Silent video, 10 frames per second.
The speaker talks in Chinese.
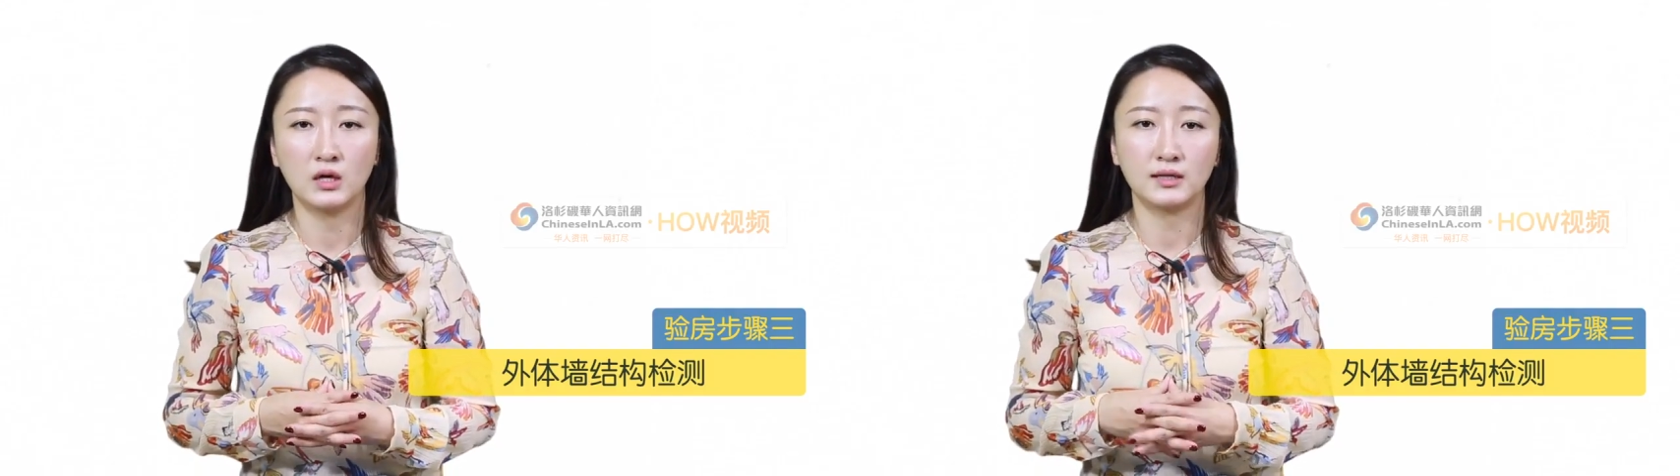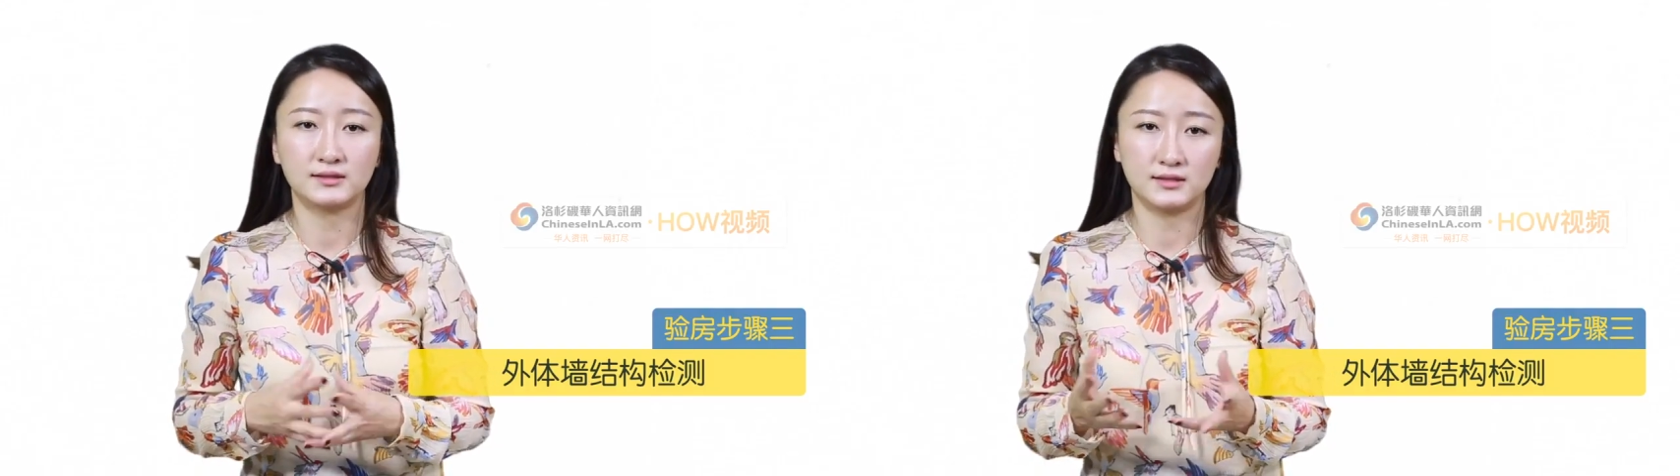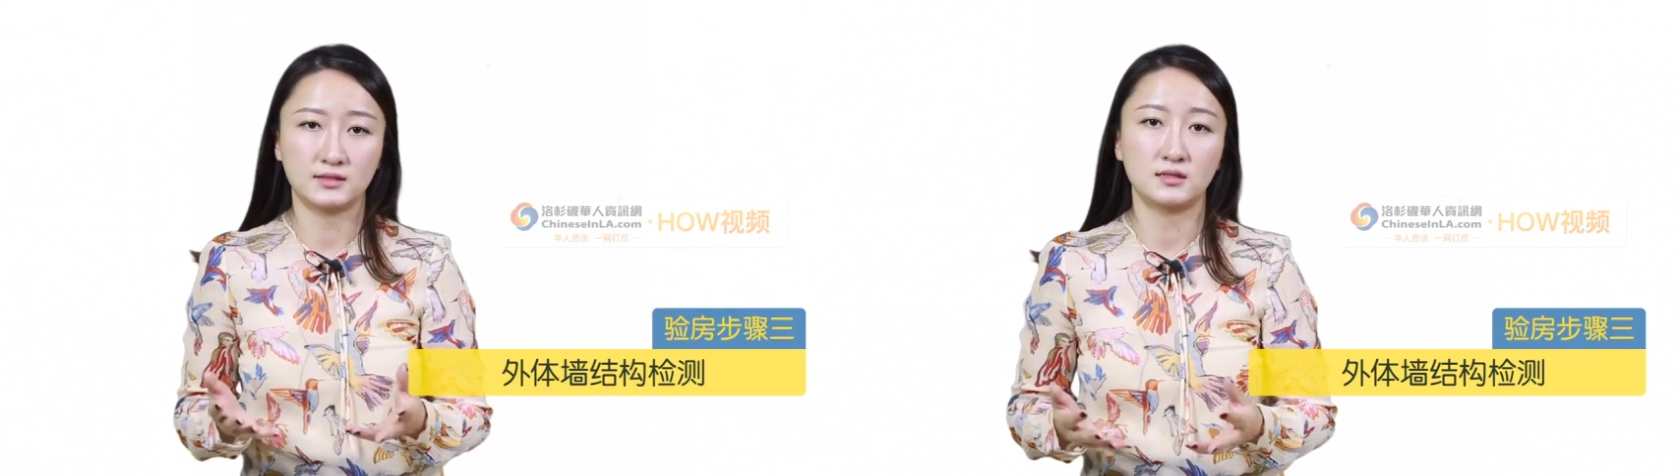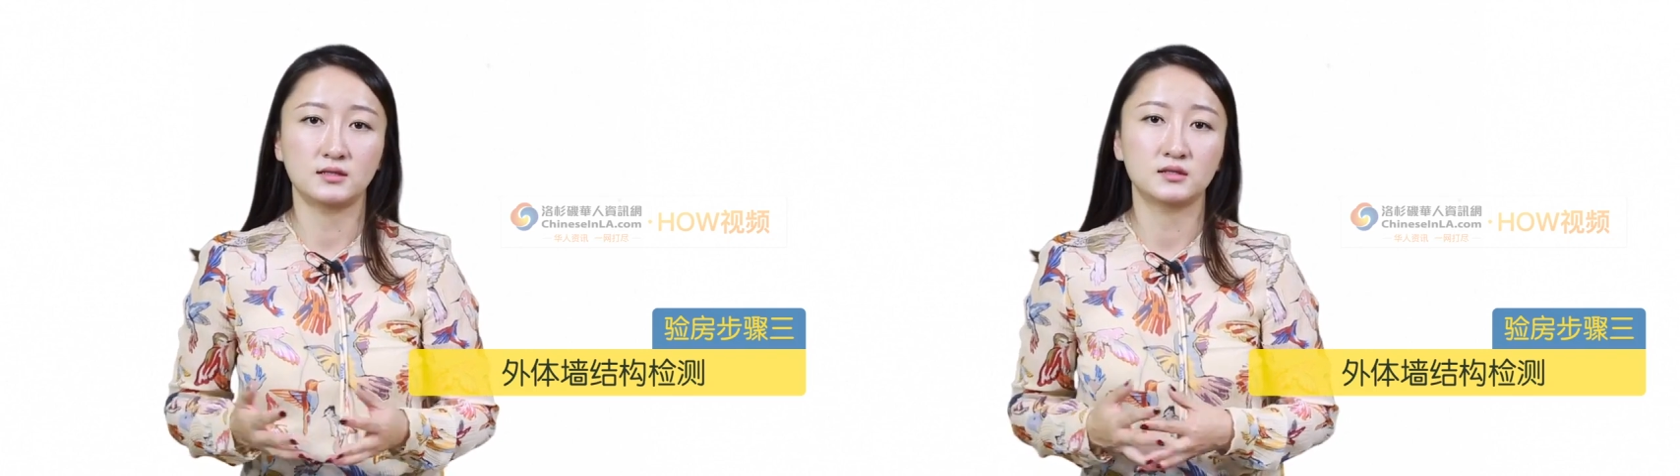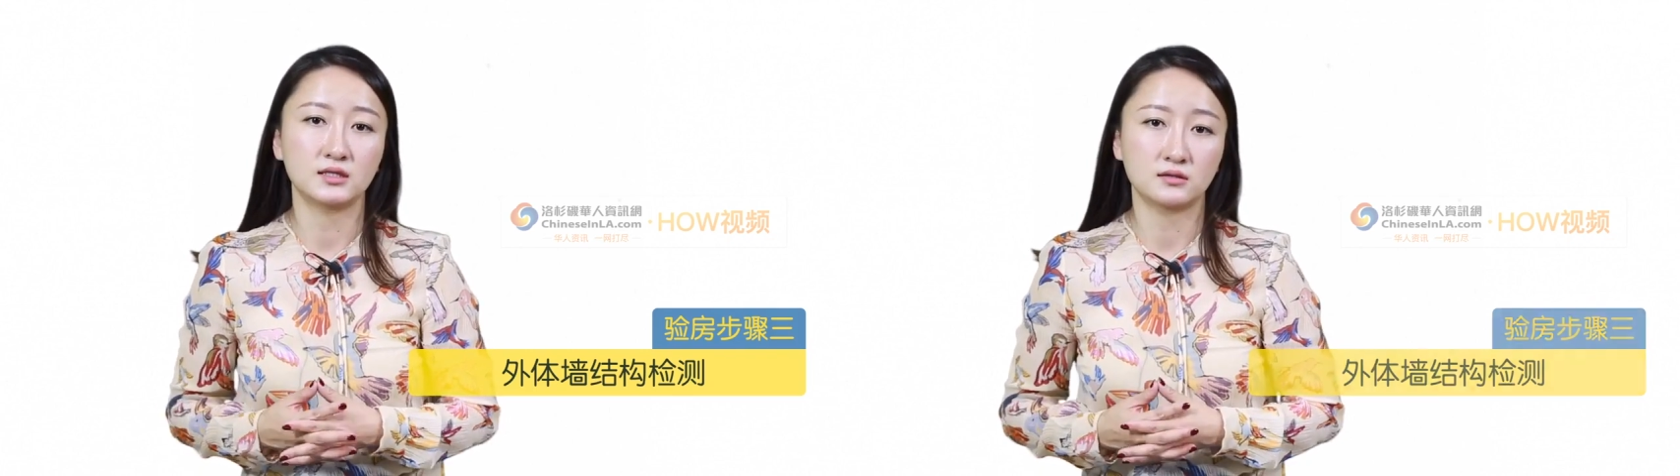呃进行
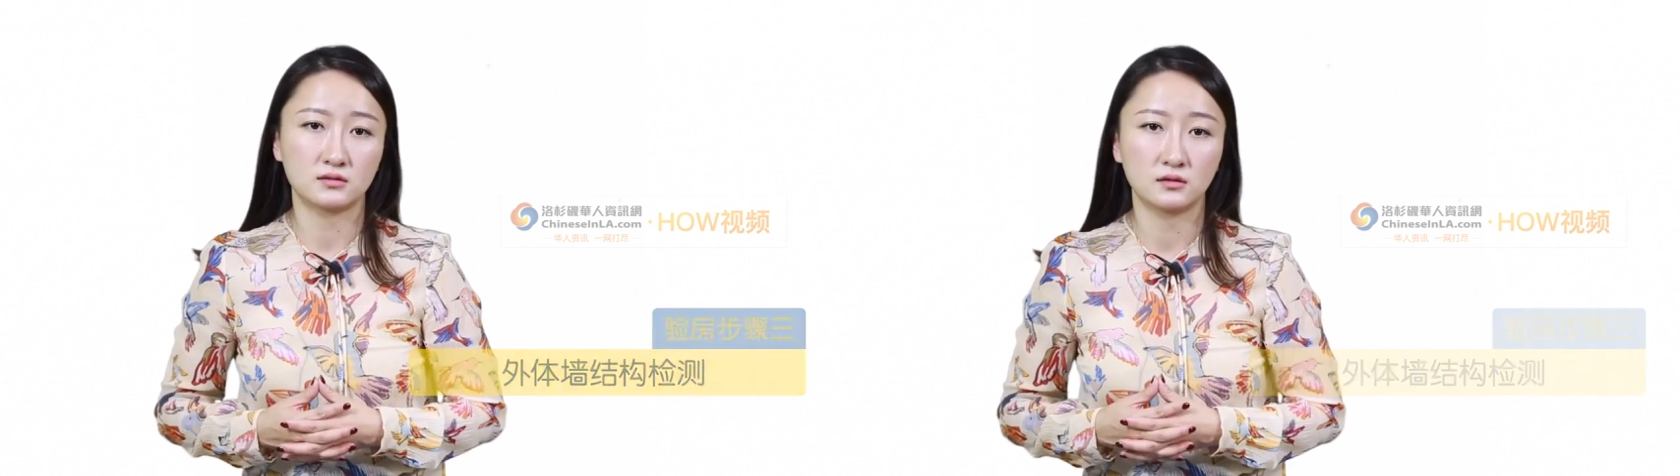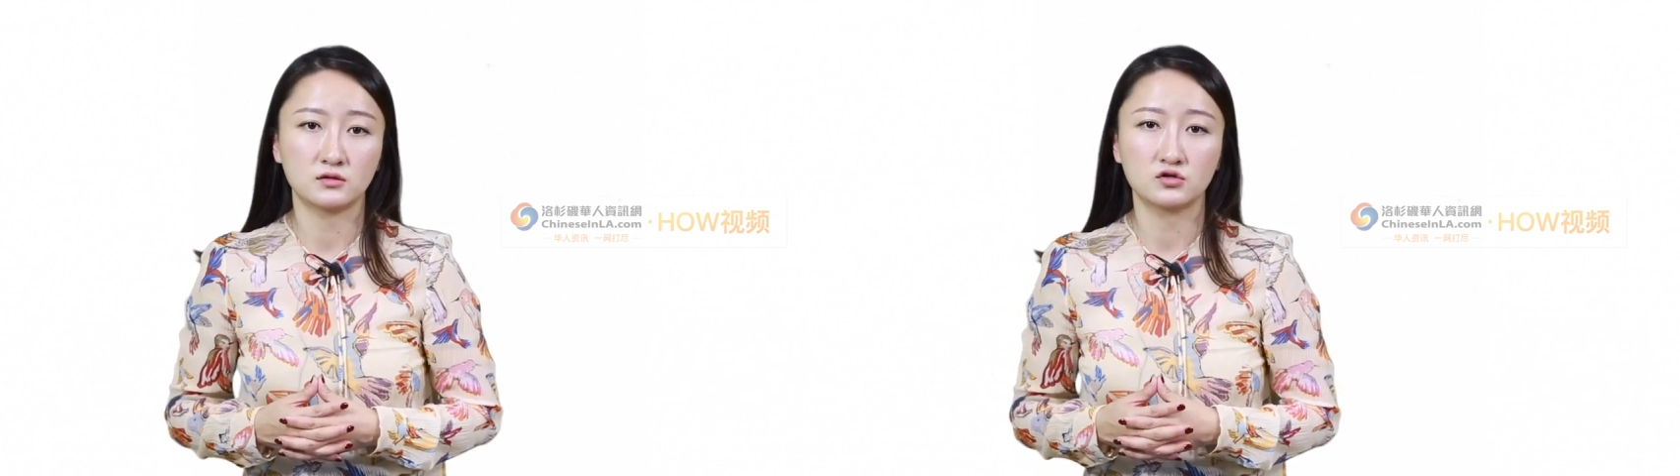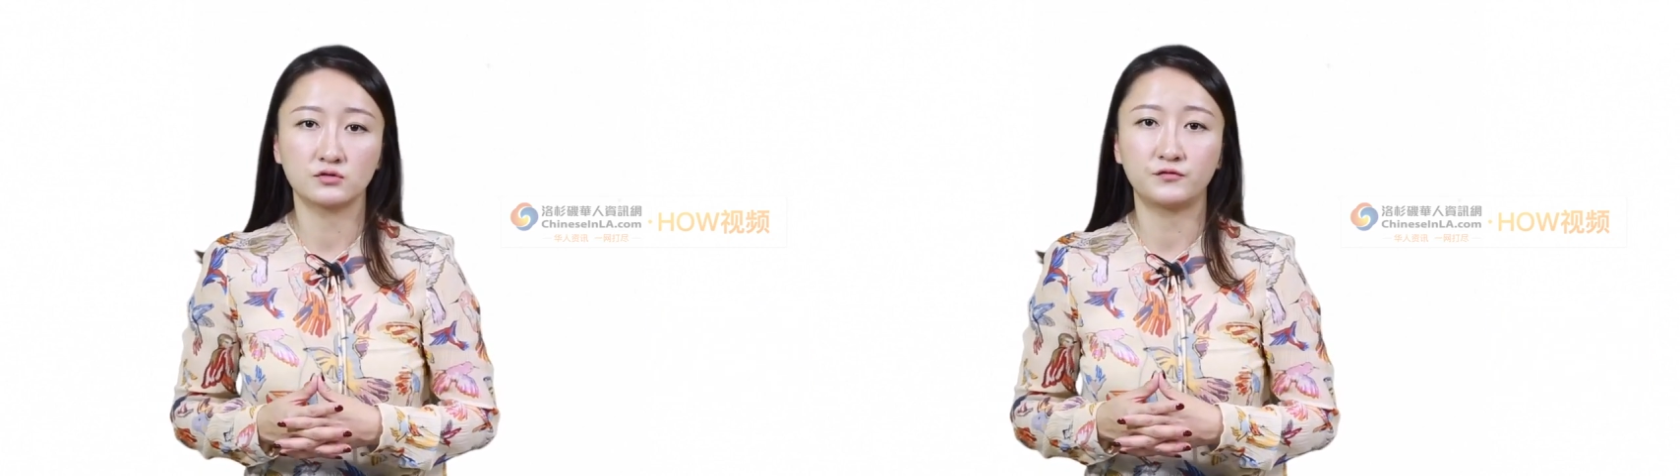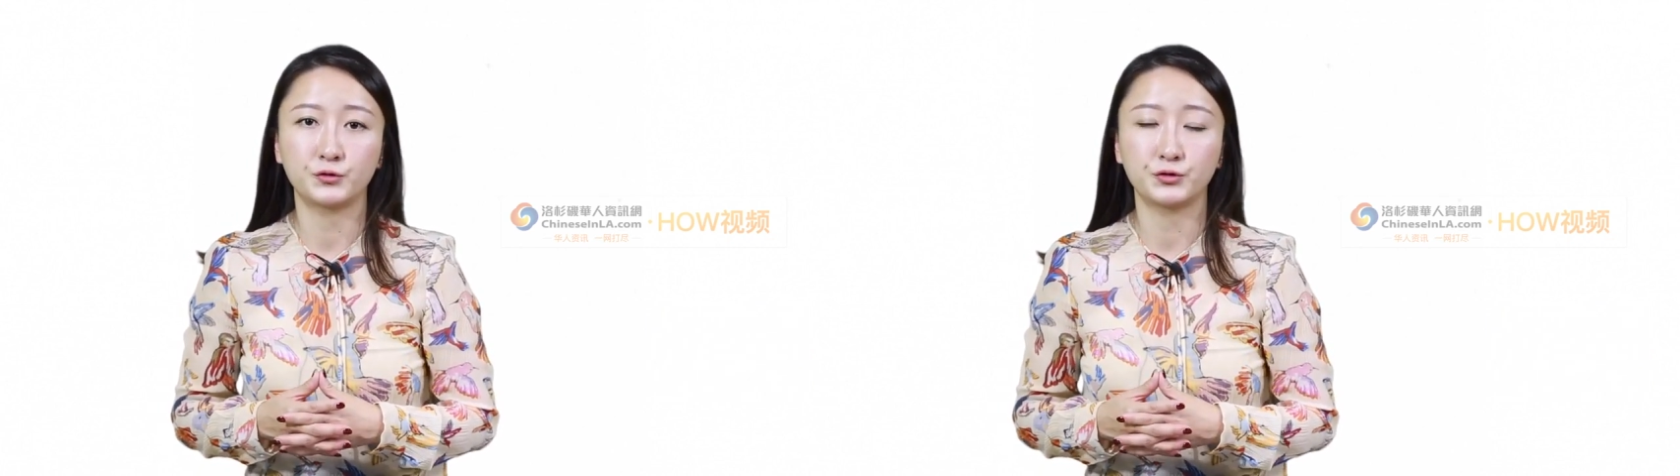一个检测，是否